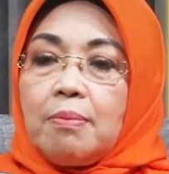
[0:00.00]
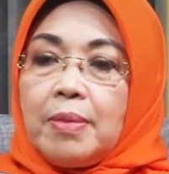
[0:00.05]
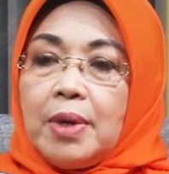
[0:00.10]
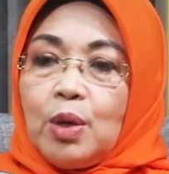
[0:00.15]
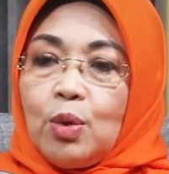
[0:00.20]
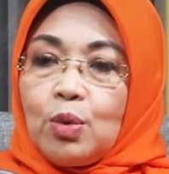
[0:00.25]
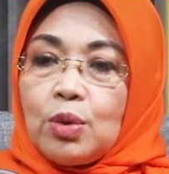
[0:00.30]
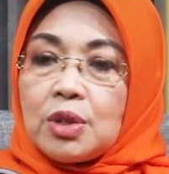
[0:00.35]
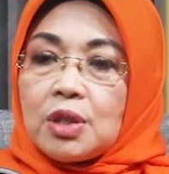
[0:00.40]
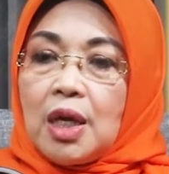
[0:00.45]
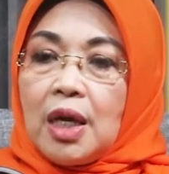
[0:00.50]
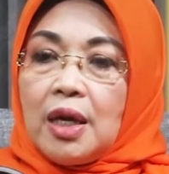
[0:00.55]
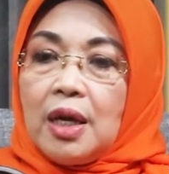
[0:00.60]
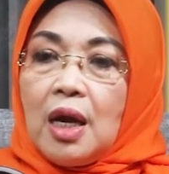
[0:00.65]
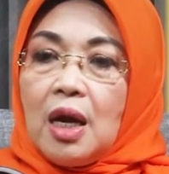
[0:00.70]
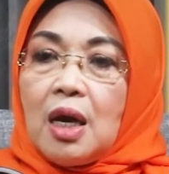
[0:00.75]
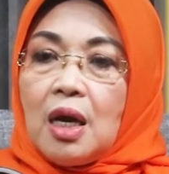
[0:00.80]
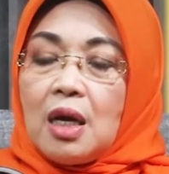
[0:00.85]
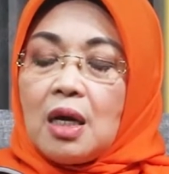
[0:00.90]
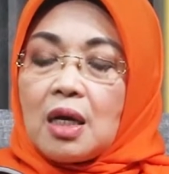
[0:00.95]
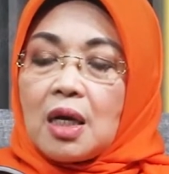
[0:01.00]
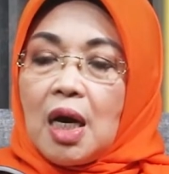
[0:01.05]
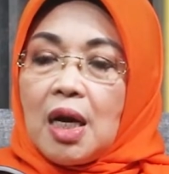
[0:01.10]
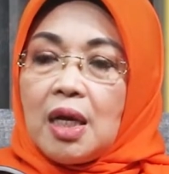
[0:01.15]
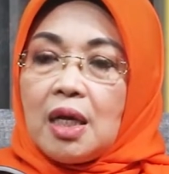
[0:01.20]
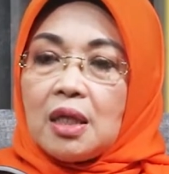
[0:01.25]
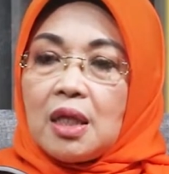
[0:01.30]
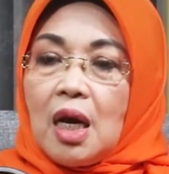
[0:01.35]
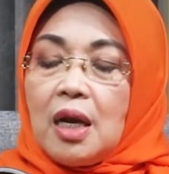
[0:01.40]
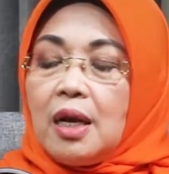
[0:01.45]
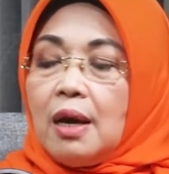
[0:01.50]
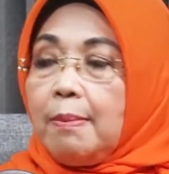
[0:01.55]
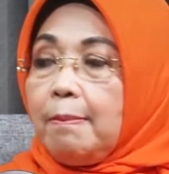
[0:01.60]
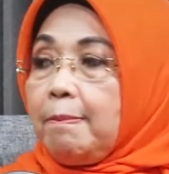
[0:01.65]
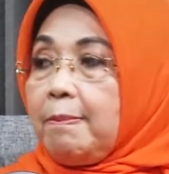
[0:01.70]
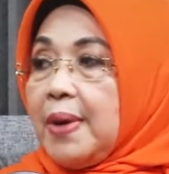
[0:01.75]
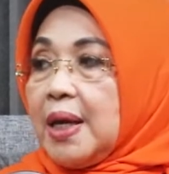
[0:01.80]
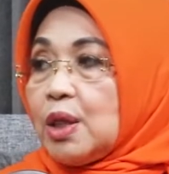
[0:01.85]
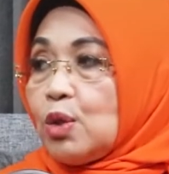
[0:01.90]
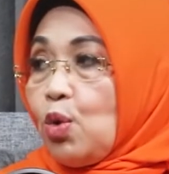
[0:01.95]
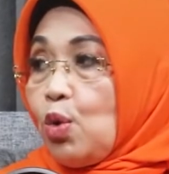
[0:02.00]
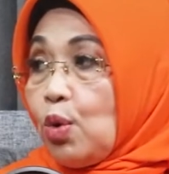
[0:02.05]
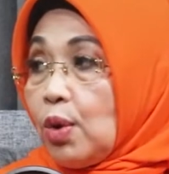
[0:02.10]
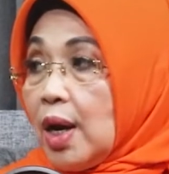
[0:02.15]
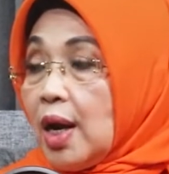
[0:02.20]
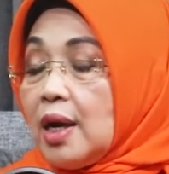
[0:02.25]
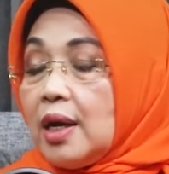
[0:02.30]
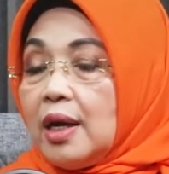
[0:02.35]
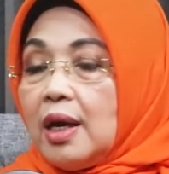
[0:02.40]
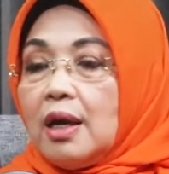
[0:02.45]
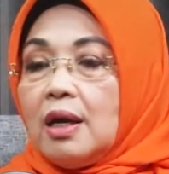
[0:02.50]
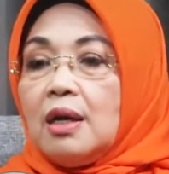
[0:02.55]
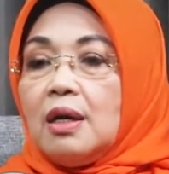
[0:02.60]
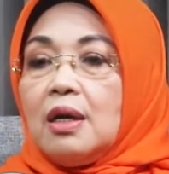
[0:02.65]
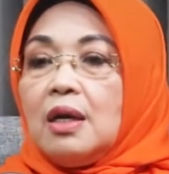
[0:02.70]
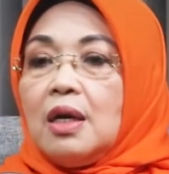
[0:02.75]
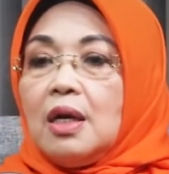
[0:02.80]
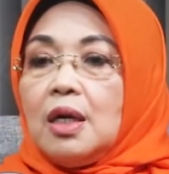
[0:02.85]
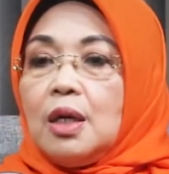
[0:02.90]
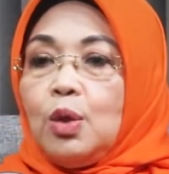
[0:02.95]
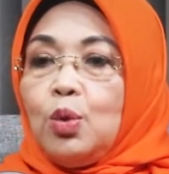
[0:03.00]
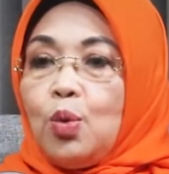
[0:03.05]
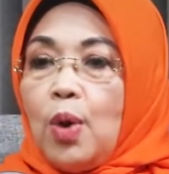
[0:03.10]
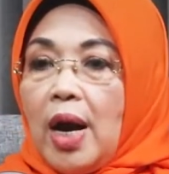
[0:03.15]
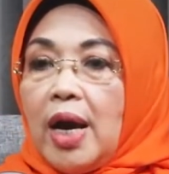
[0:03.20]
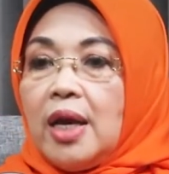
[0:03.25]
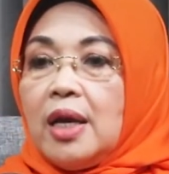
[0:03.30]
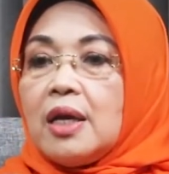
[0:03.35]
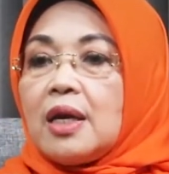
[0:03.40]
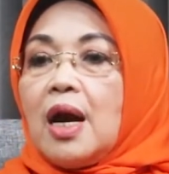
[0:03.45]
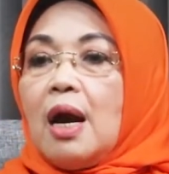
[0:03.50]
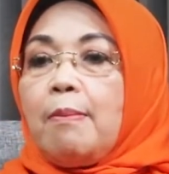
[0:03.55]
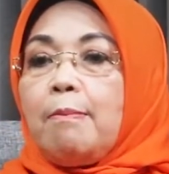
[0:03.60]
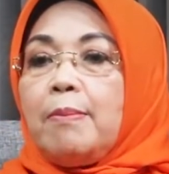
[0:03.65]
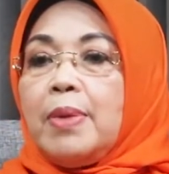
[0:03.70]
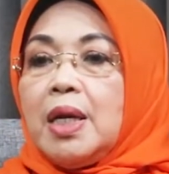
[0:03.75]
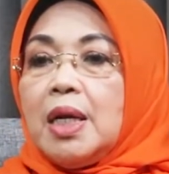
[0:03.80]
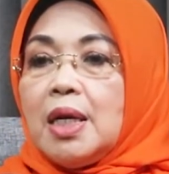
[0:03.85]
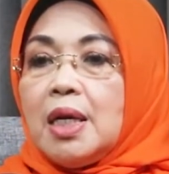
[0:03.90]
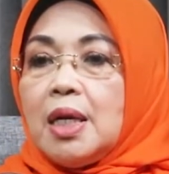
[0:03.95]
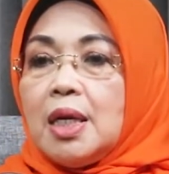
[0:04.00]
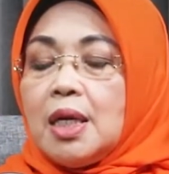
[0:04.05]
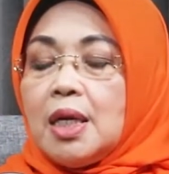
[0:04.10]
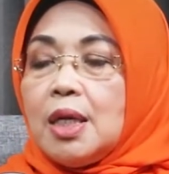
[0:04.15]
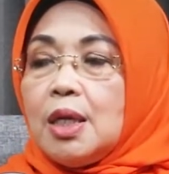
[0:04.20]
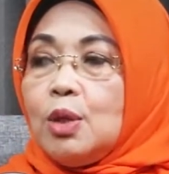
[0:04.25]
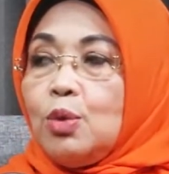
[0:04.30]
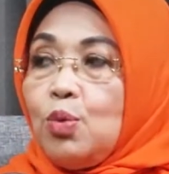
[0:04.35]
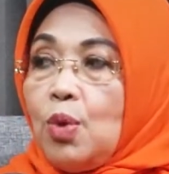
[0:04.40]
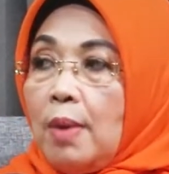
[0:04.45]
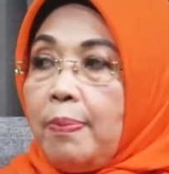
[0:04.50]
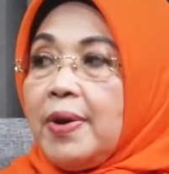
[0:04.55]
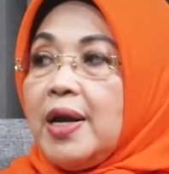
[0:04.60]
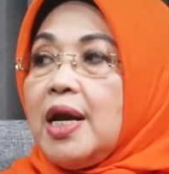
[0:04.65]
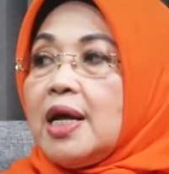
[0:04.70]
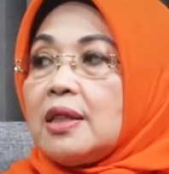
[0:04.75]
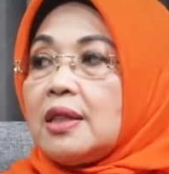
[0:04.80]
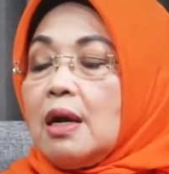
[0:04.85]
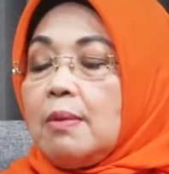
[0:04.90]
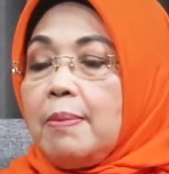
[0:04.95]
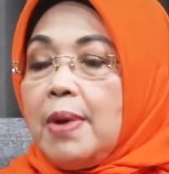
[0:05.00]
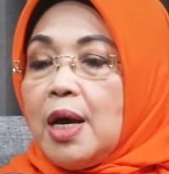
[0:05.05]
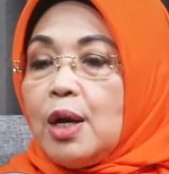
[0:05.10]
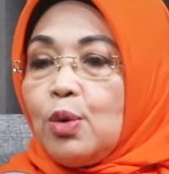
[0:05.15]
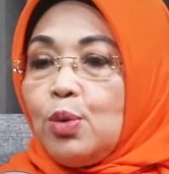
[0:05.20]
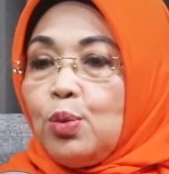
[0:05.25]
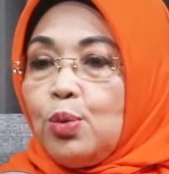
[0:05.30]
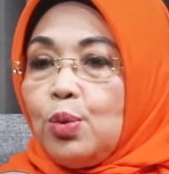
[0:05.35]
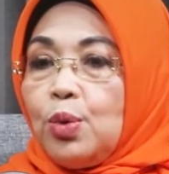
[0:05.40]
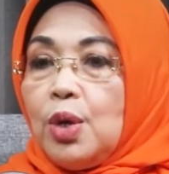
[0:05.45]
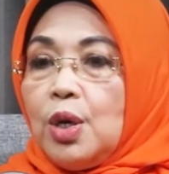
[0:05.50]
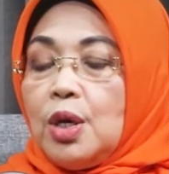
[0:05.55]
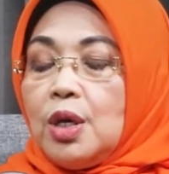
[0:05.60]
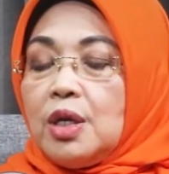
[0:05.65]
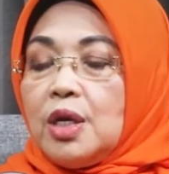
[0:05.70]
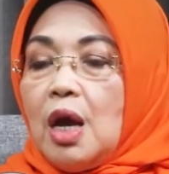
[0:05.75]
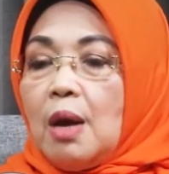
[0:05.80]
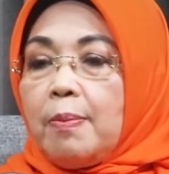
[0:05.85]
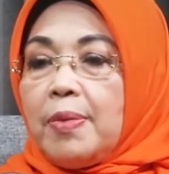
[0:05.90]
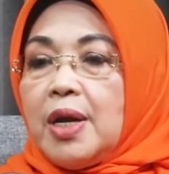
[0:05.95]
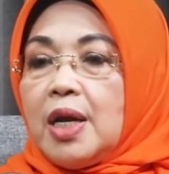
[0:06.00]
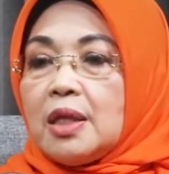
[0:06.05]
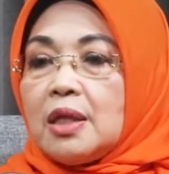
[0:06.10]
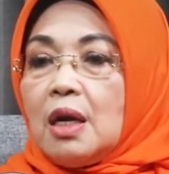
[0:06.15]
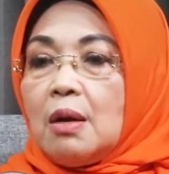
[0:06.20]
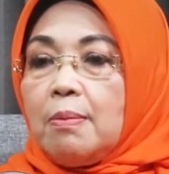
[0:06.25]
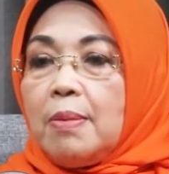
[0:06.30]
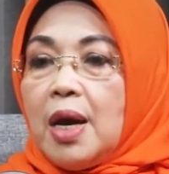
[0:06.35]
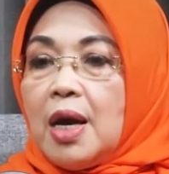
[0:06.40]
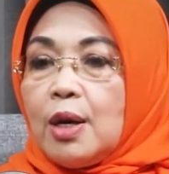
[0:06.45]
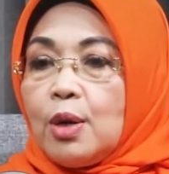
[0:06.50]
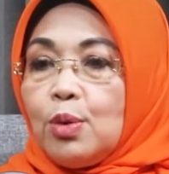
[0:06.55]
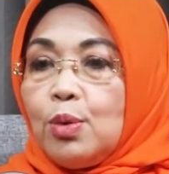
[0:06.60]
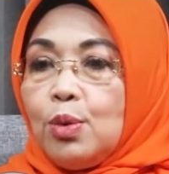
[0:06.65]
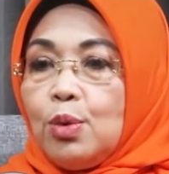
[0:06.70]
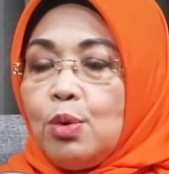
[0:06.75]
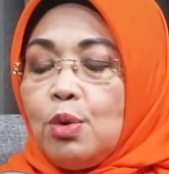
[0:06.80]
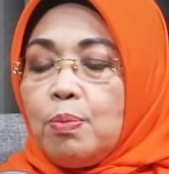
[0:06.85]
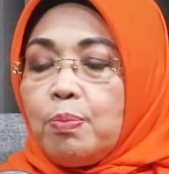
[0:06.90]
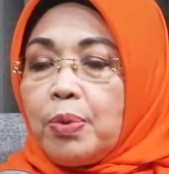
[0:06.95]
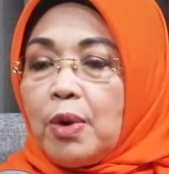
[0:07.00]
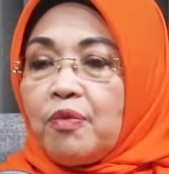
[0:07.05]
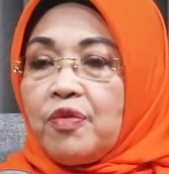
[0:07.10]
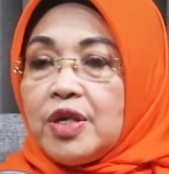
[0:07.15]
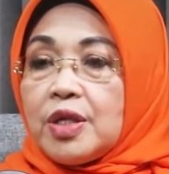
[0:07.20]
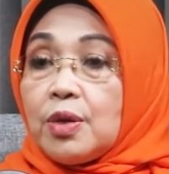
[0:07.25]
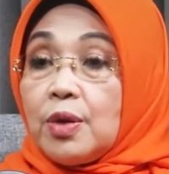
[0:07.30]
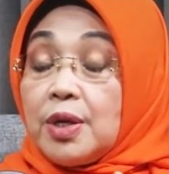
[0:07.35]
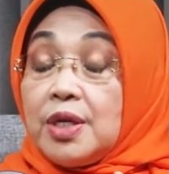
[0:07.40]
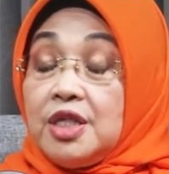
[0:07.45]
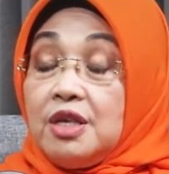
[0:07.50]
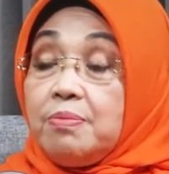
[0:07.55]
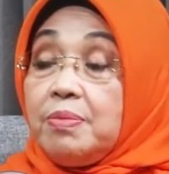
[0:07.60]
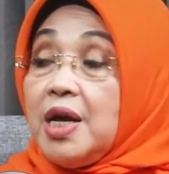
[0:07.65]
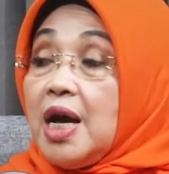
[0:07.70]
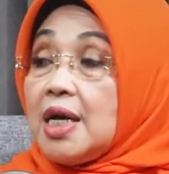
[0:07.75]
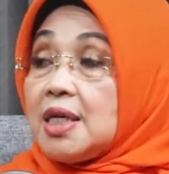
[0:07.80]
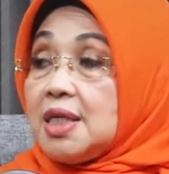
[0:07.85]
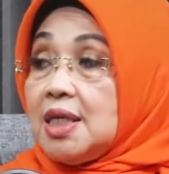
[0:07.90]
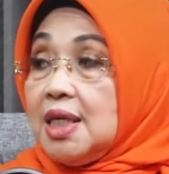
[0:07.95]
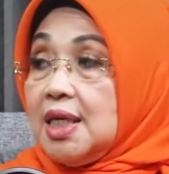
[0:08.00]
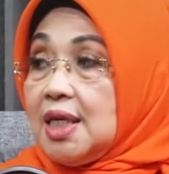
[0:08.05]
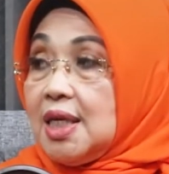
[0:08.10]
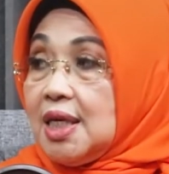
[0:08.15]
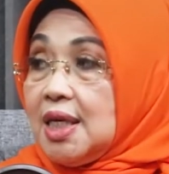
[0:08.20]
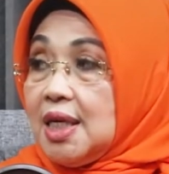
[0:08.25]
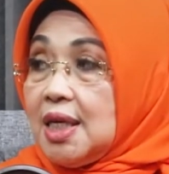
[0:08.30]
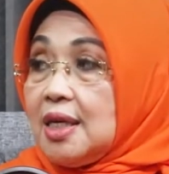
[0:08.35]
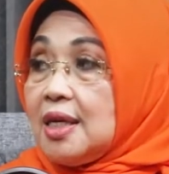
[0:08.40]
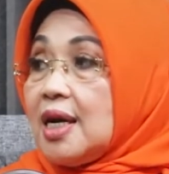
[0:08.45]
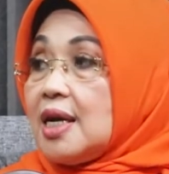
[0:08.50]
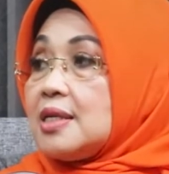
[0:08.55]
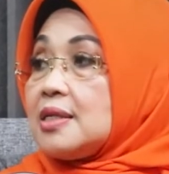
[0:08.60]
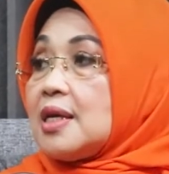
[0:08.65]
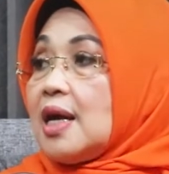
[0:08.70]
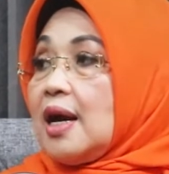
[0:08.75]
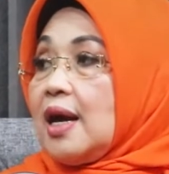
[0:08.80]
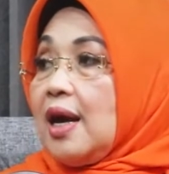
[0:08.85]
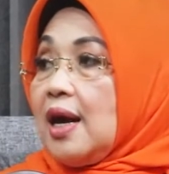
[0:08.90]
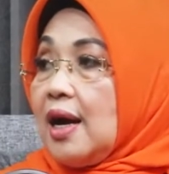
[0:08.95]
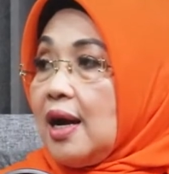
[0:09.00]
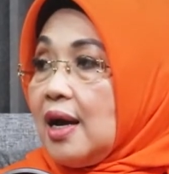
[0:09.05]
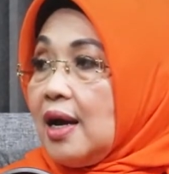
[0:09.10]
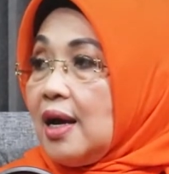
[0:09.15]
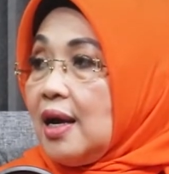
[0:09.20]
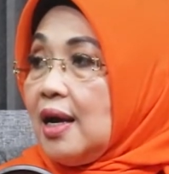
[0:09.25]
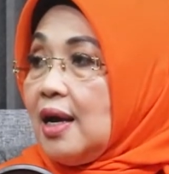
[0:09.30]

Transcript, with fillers: menurut saya kan kita ada empat orang ya, dua incumbent, dua pendatang baru. Yang pendatang baru Profesor Jimli Asidiki dengan saya.